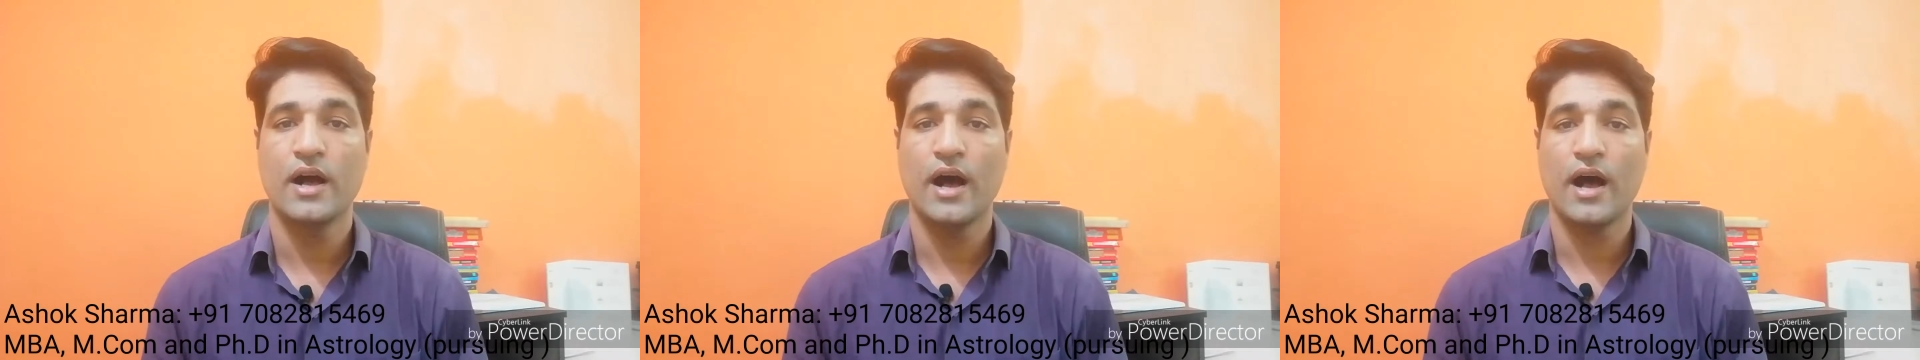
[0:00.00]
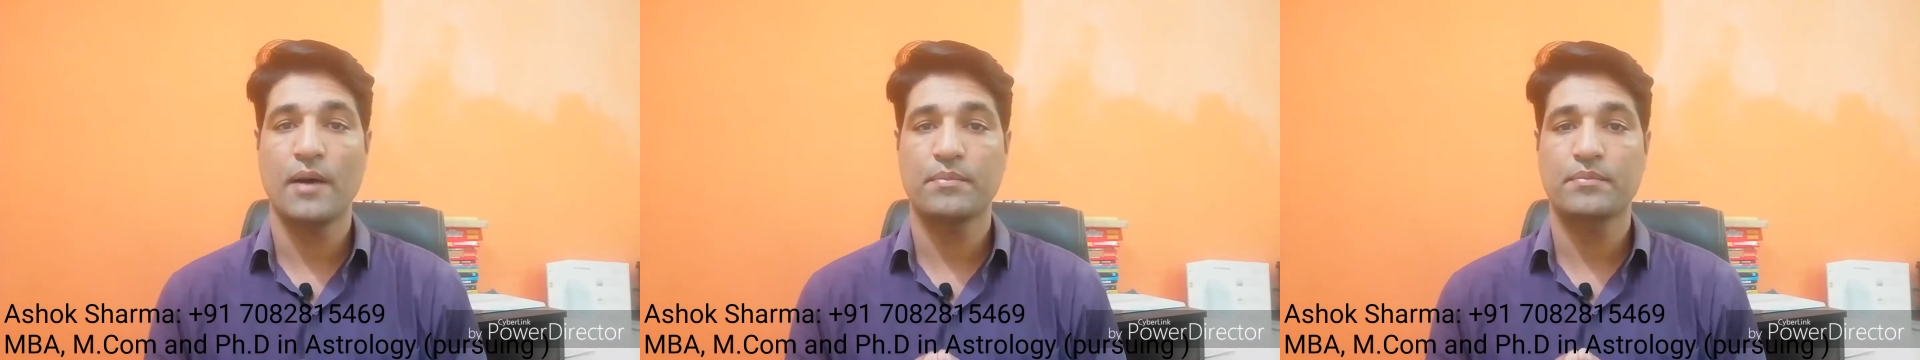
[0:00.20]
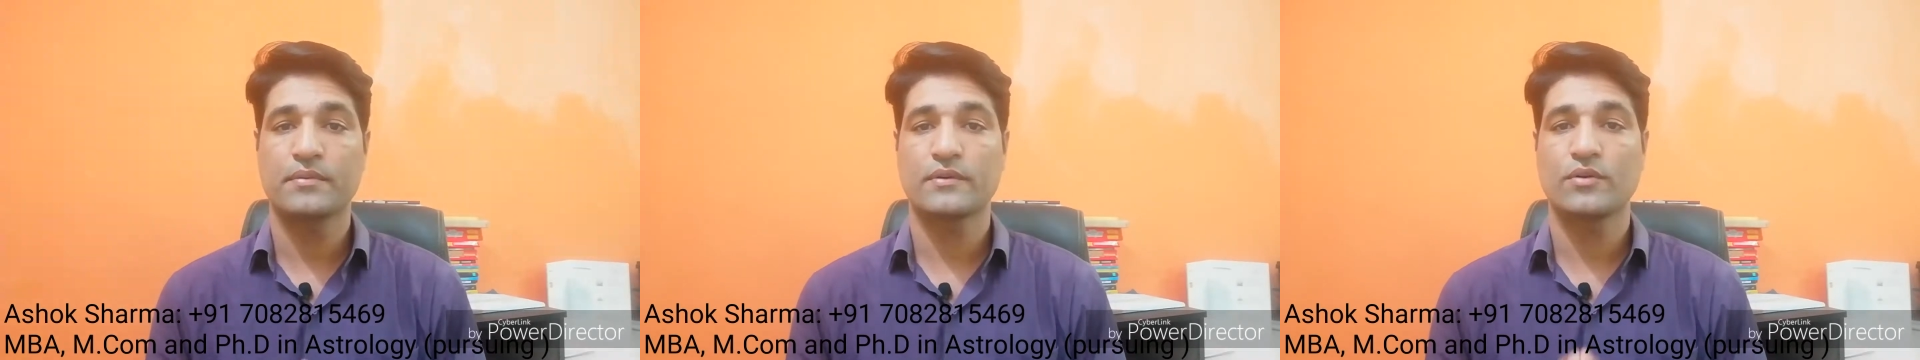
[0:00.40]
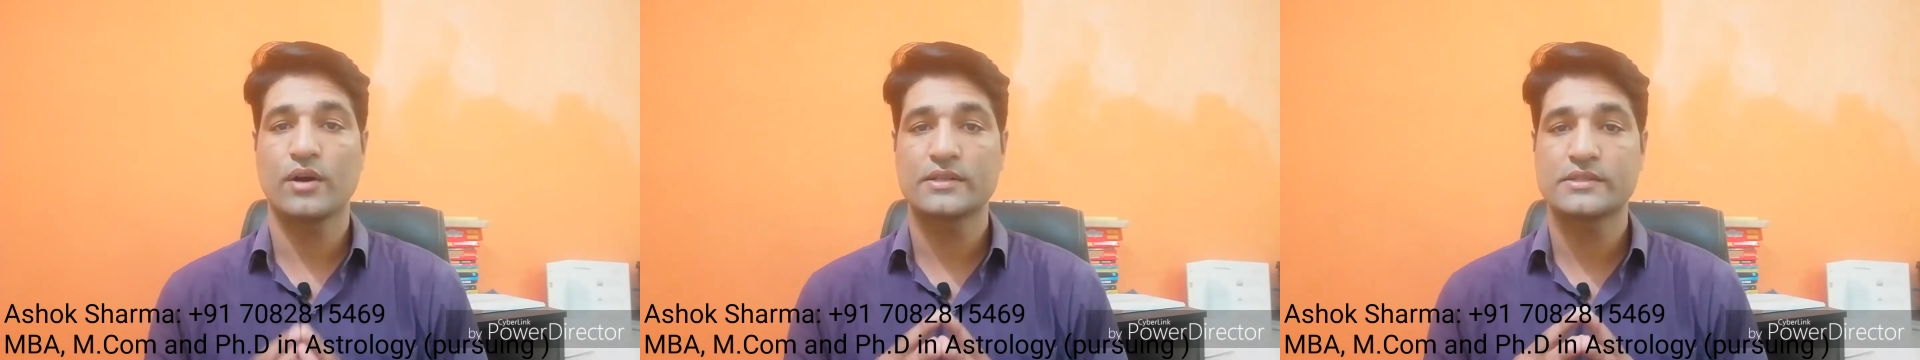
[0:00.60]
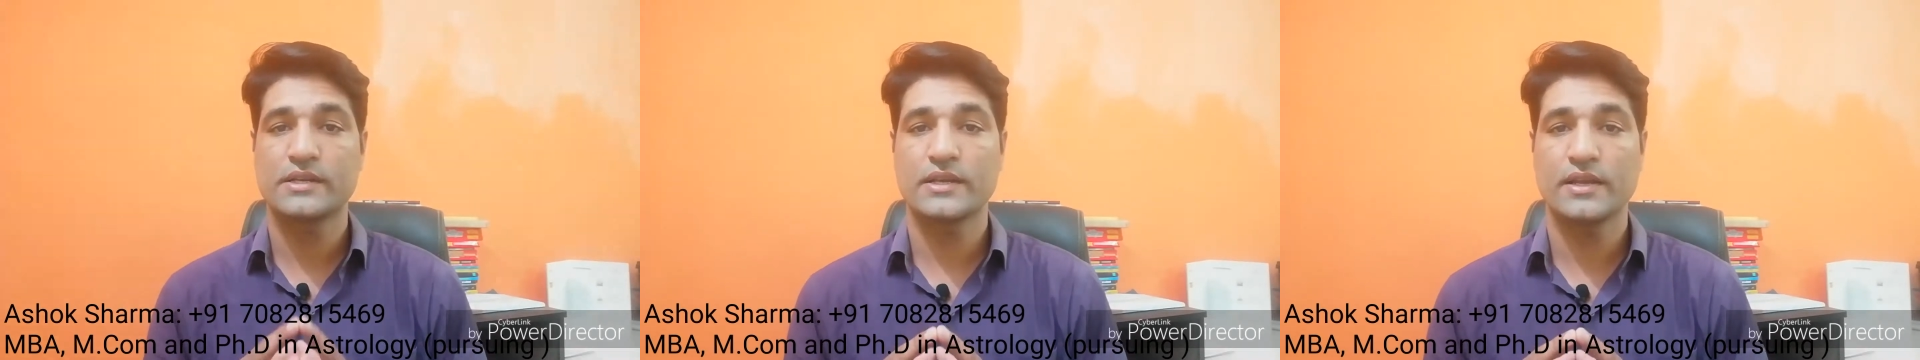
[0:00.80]
आपको
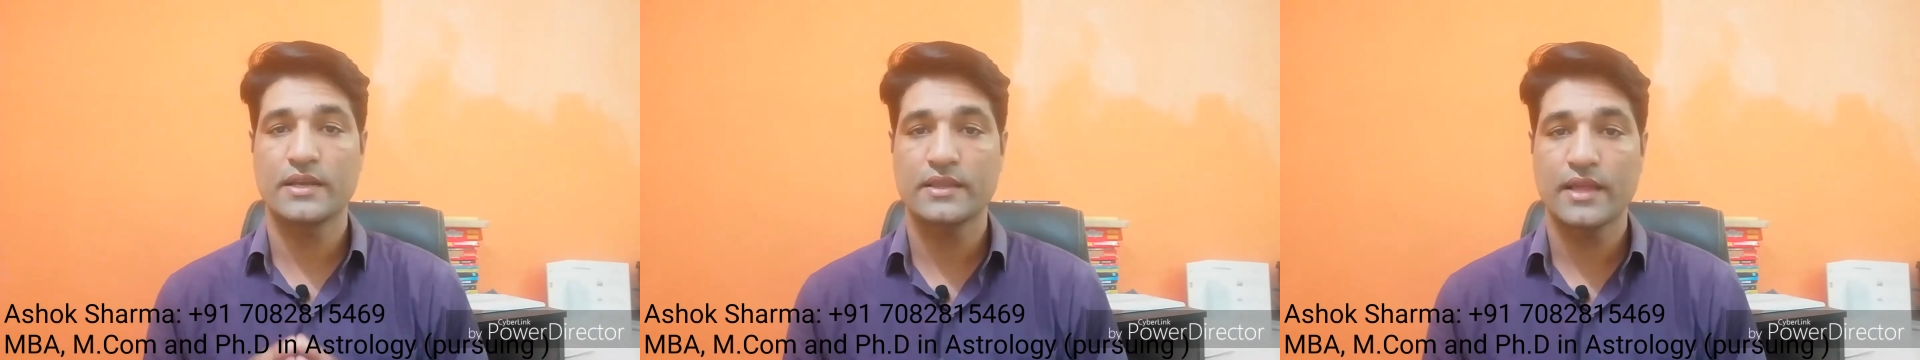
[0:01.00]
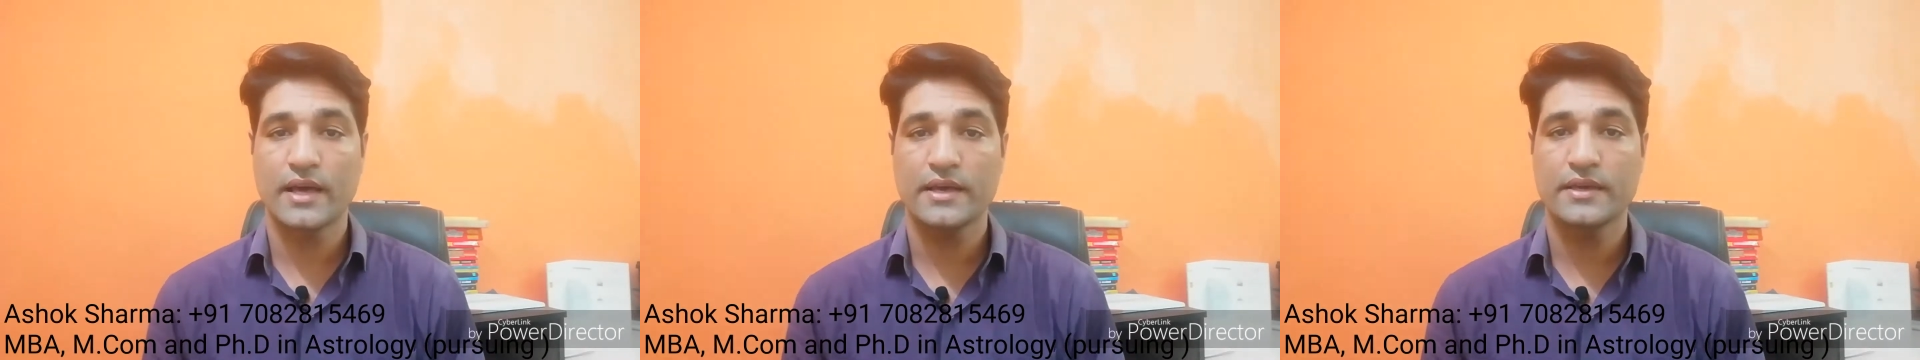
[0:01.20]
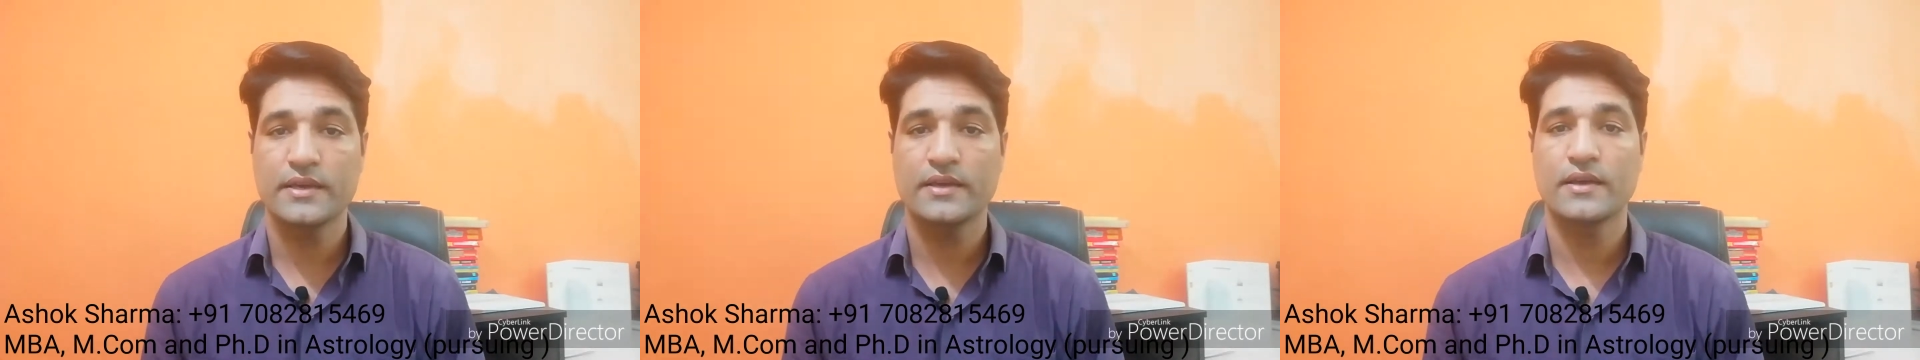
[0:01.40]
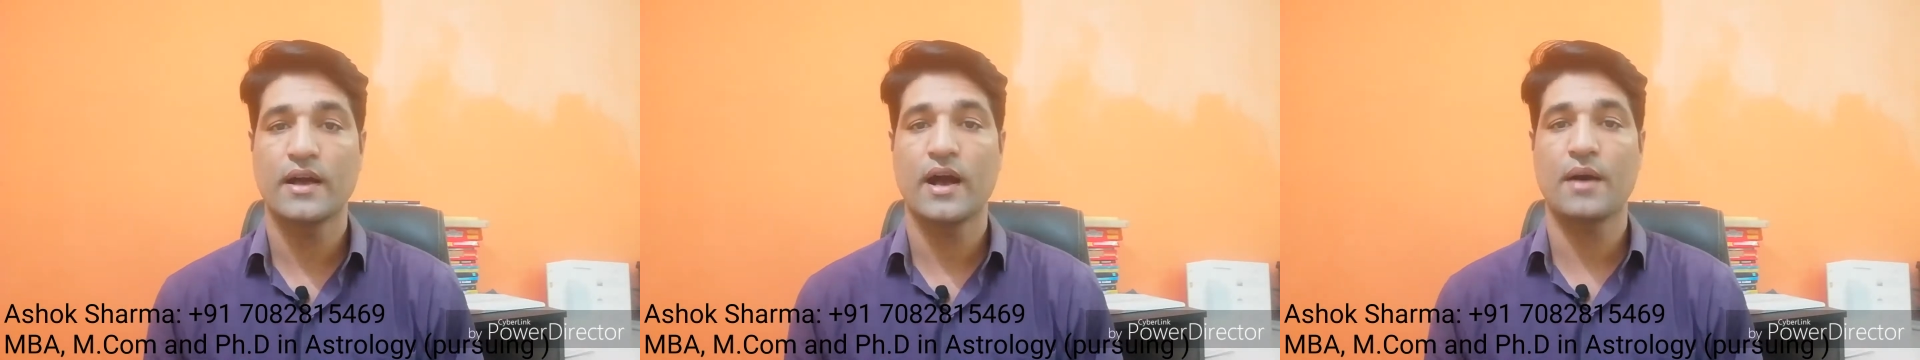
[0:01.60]
अच्छी नींद आएगी